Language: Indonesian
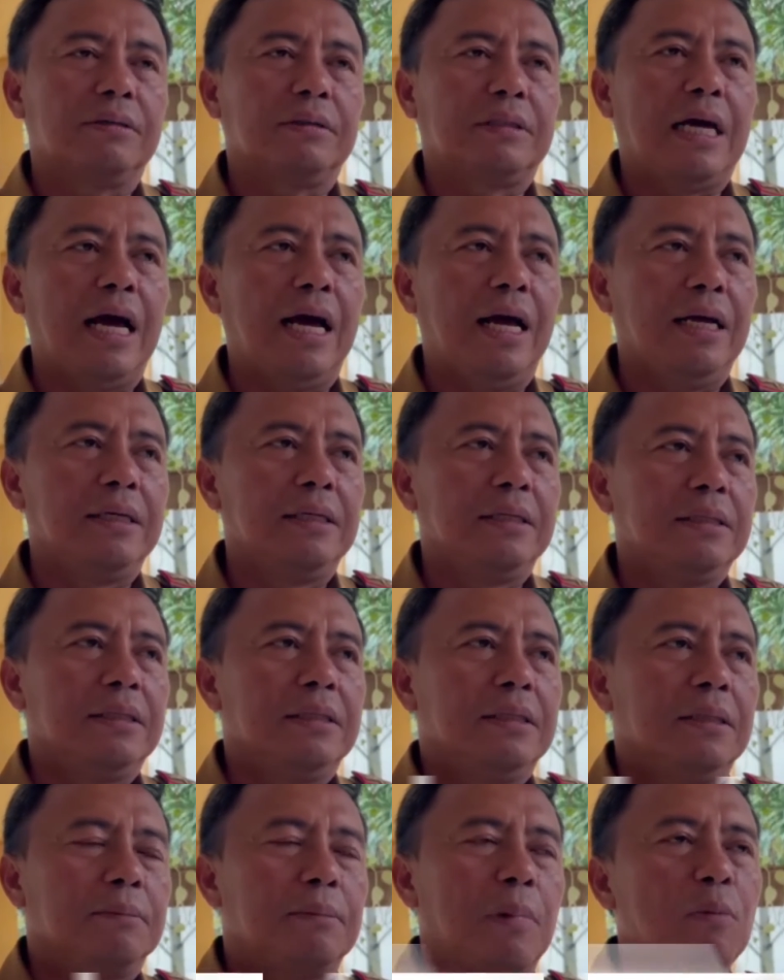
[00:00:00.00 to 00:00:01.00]
ya.
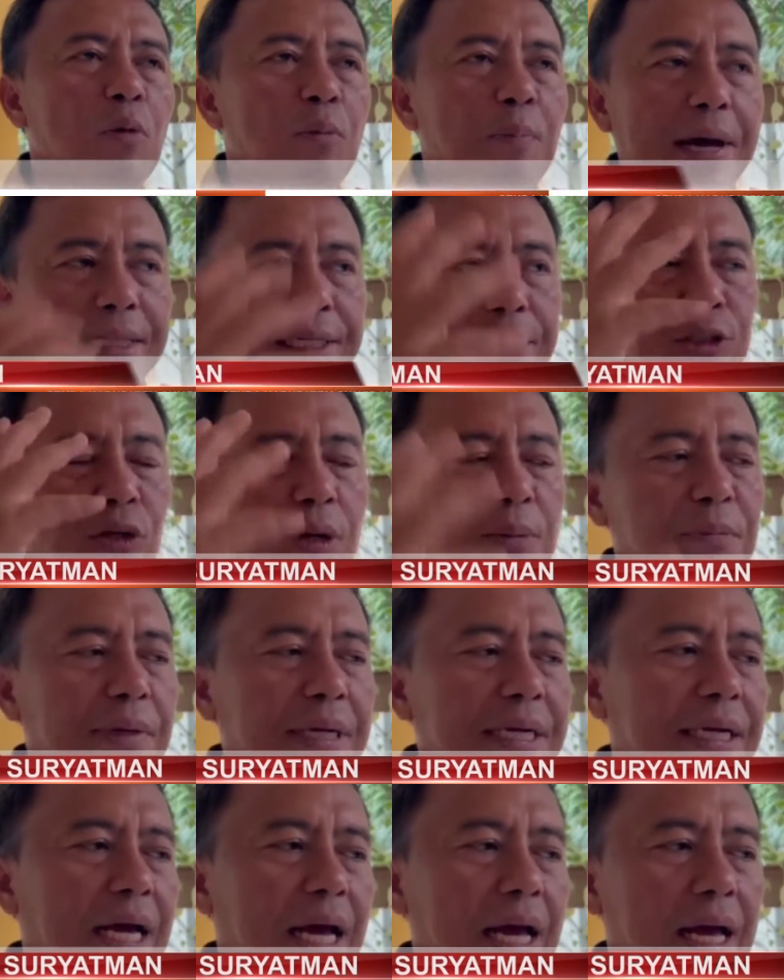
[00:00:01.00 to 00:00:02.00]
Pak Bupati sudah
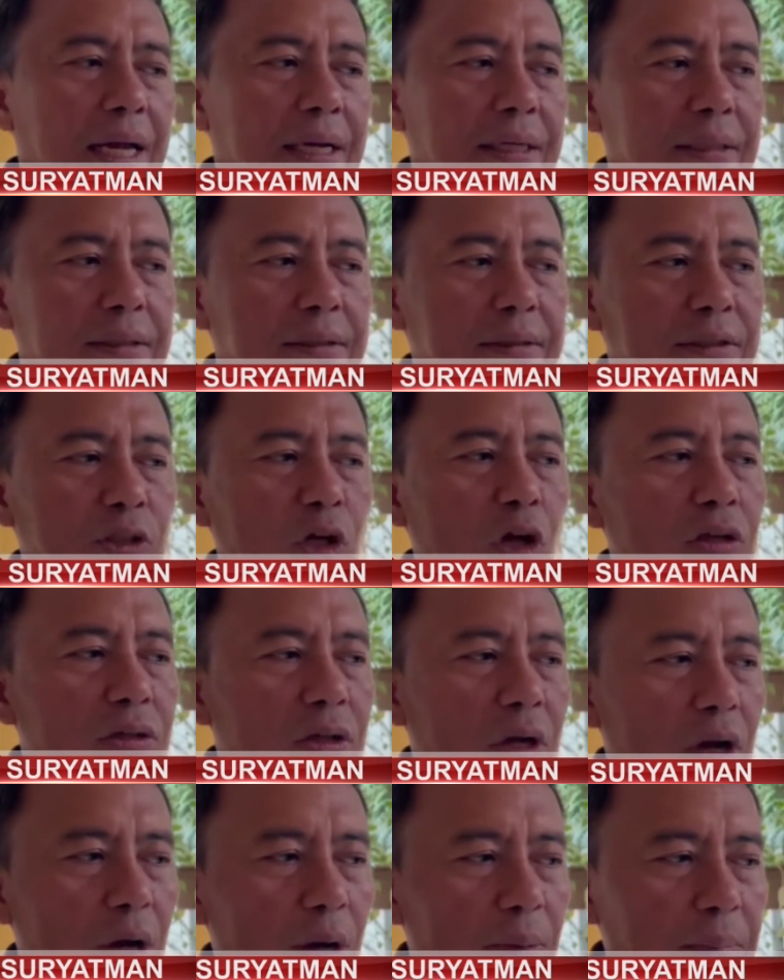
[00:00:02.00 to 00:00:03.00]
memberikan
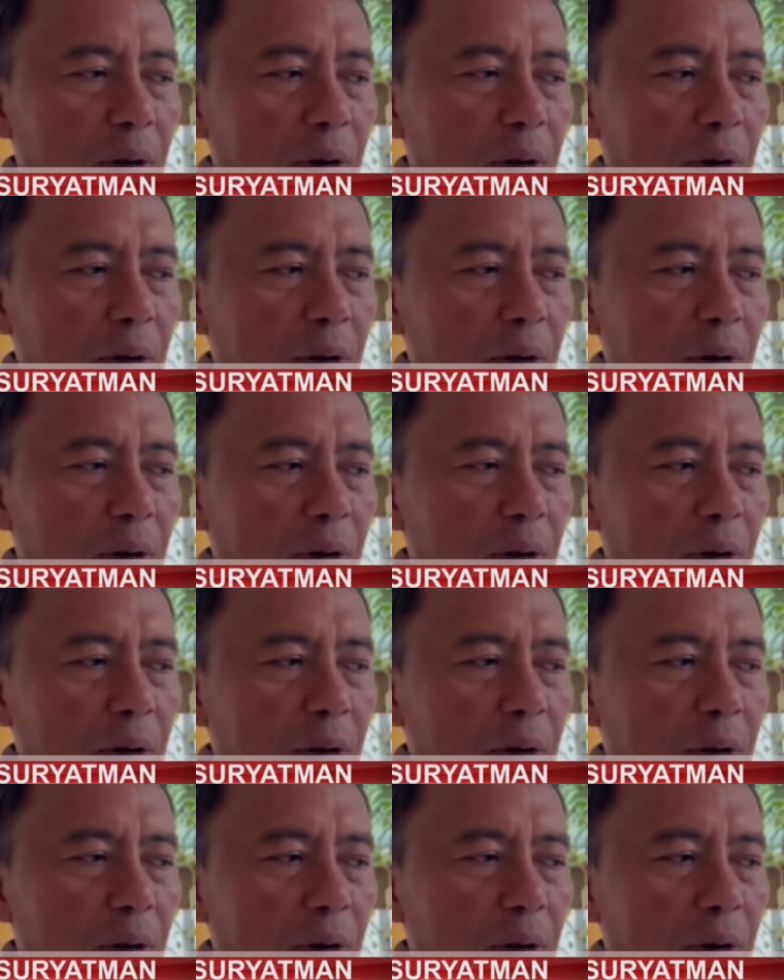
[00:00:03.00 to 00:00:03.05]
contoh,